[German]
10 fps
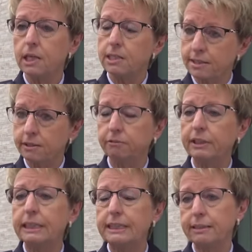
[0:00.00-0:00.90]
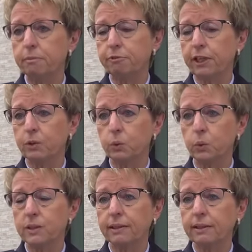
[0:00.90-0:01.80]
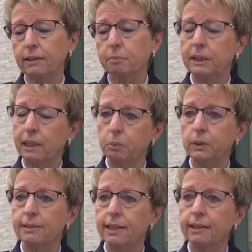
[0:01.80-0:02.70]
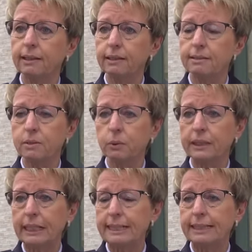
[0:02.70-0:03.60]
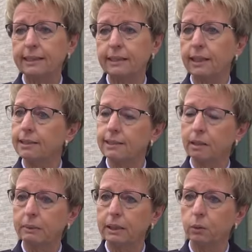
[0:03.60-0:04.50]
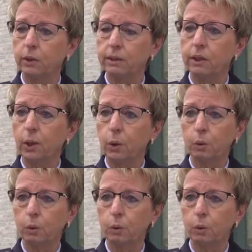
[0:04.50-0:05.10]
Das sind wir in diesem Fall und unsere Kriminalpolizeidirektion in Esslingen hat die Ermittlungen